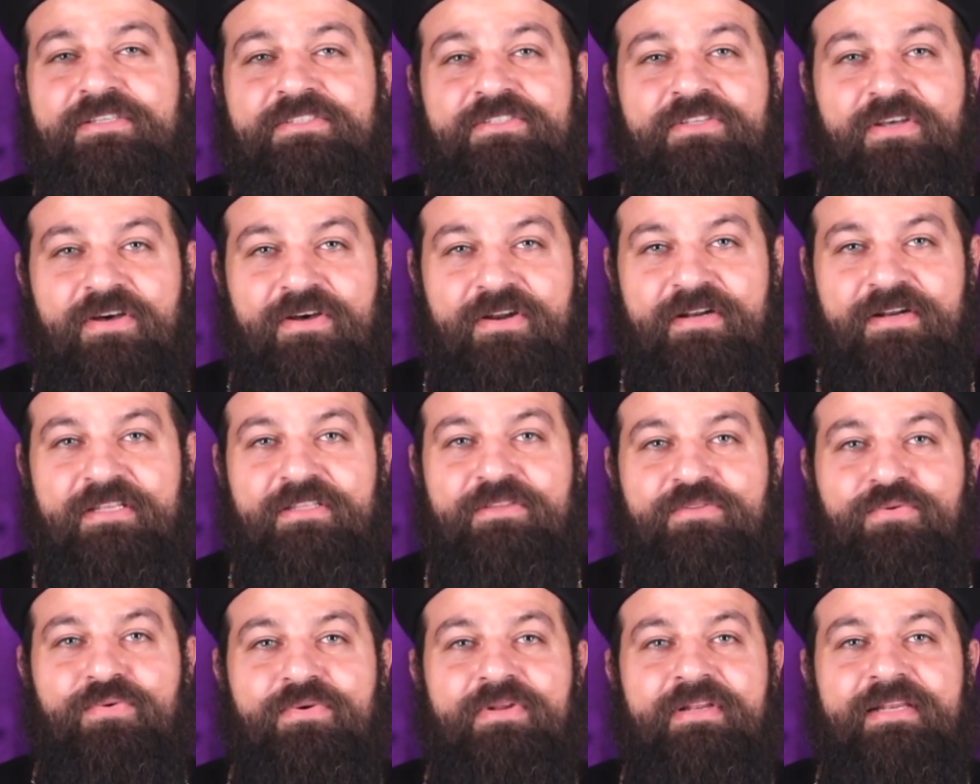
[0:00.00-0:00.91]
سهرانين
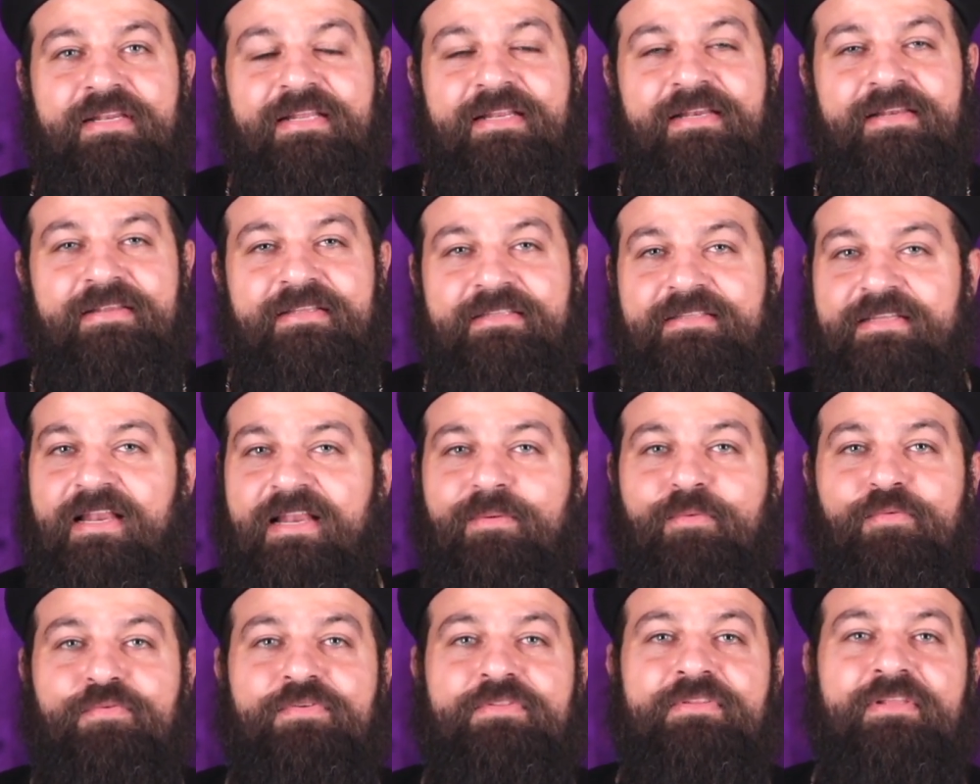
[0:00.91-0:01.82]
طول الليل يتكلموا في